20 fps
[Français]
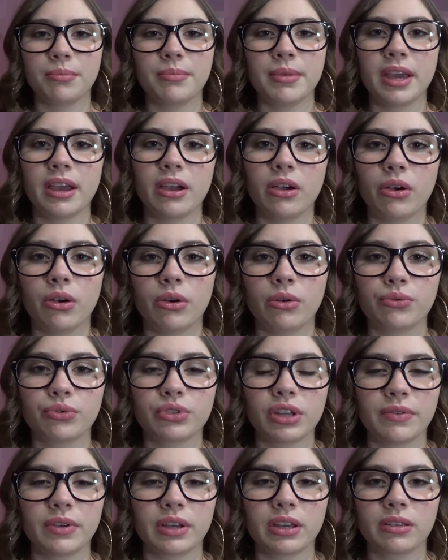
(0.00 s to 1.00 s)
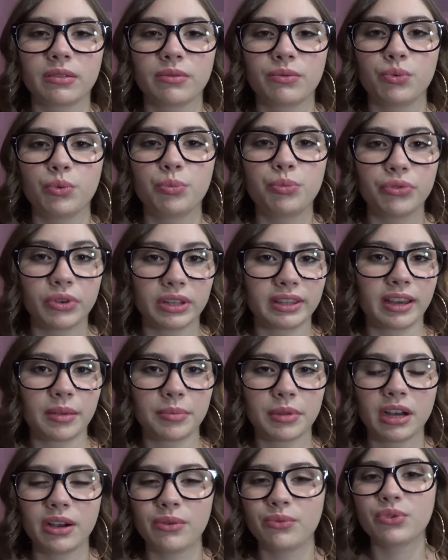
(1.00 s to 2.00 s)
Mais vous, vous pouvez très
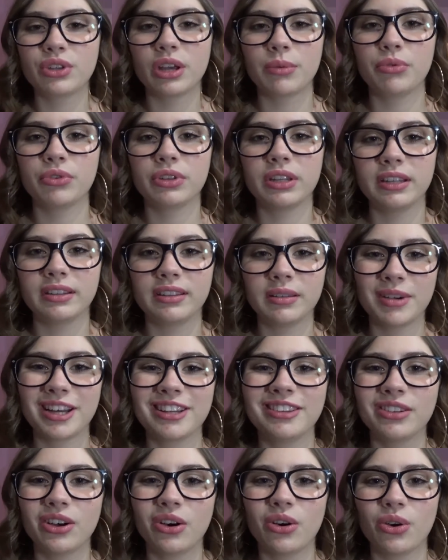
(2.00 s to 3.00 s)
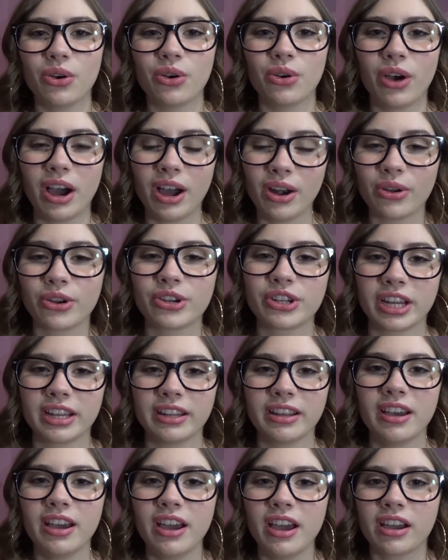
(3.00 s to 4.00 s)
bien vous abonner dès maintenant à leur chaîne.